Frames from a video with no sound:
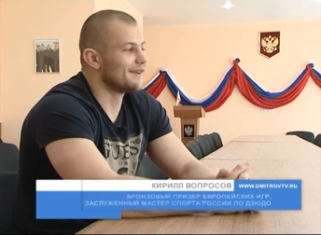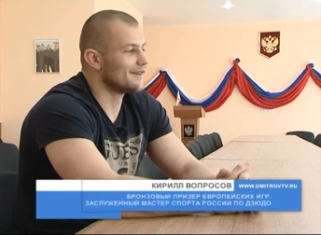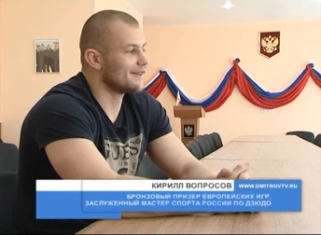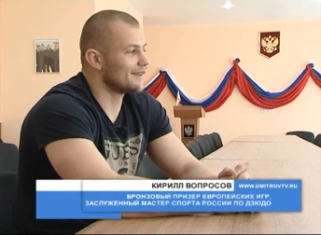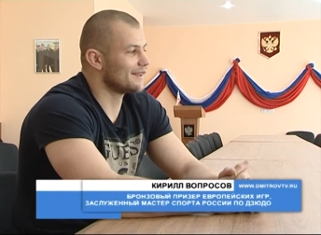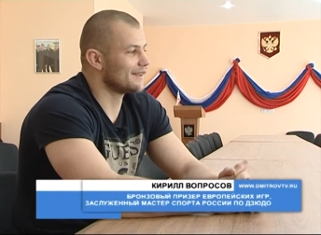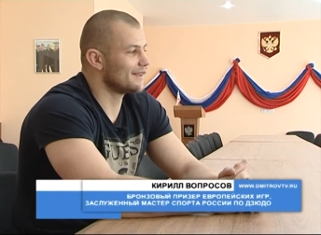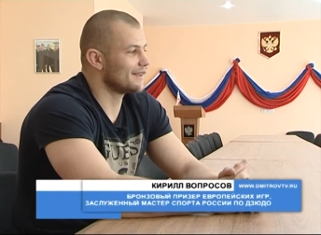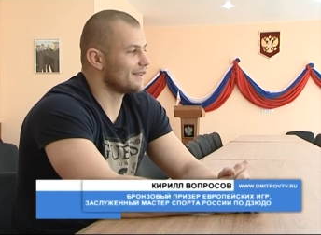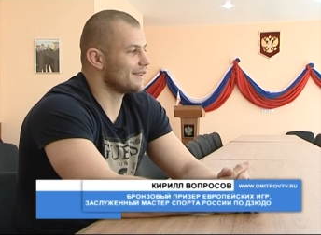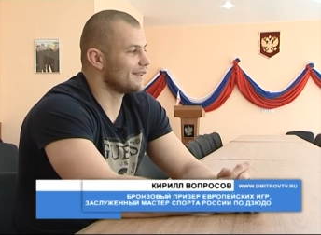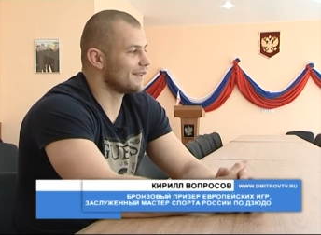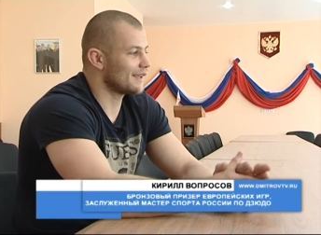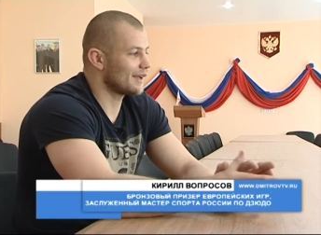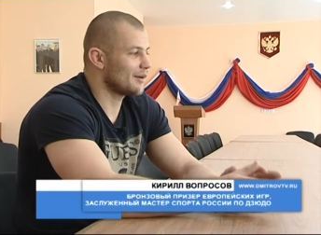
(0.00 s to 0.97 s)

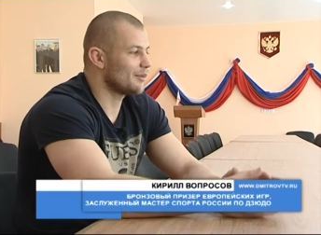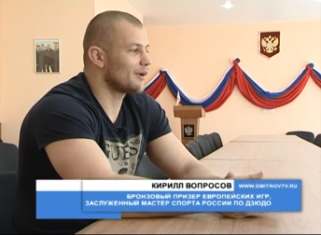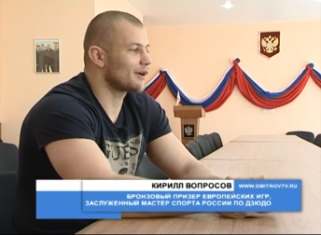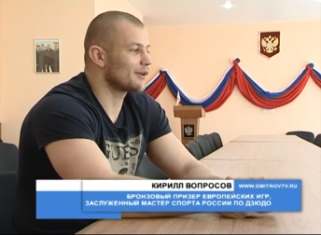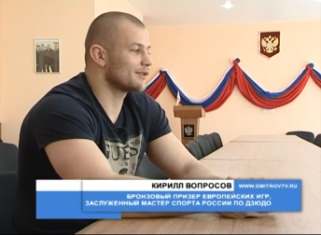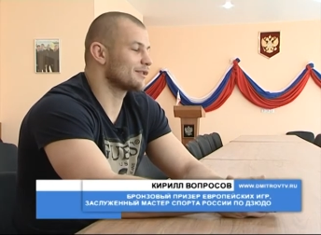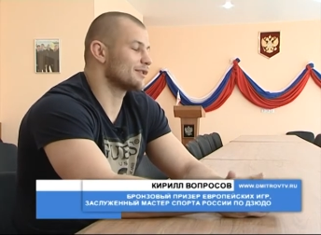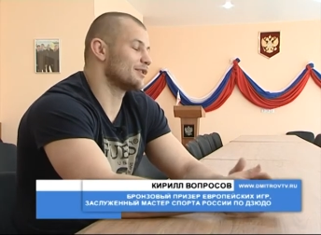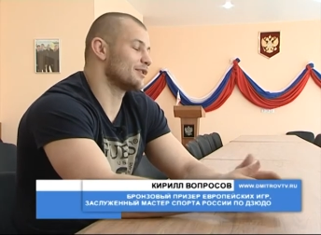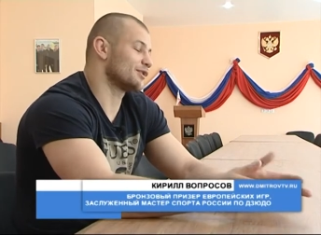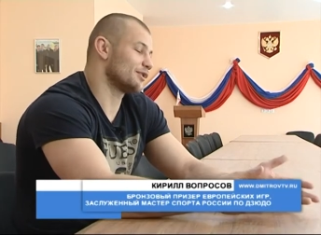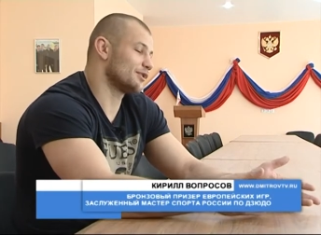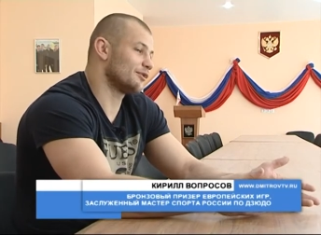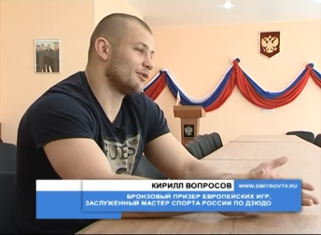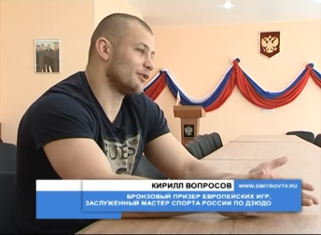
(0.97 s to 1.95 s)
Я боролся,
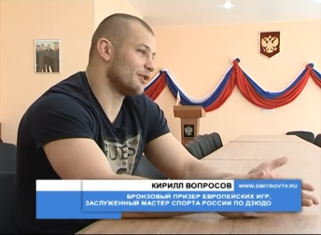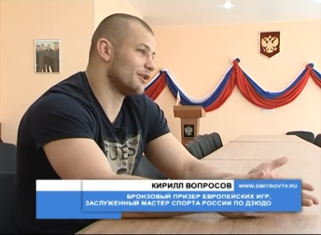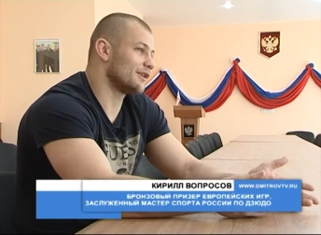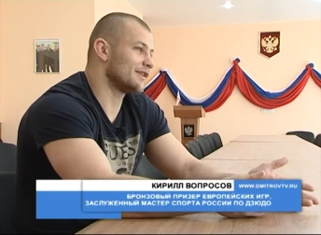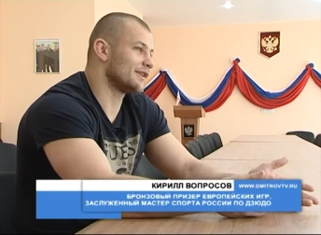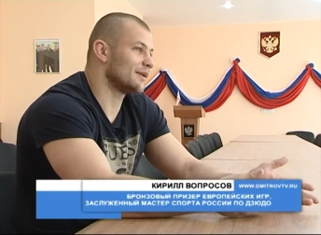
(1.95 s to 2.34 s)
еще двое,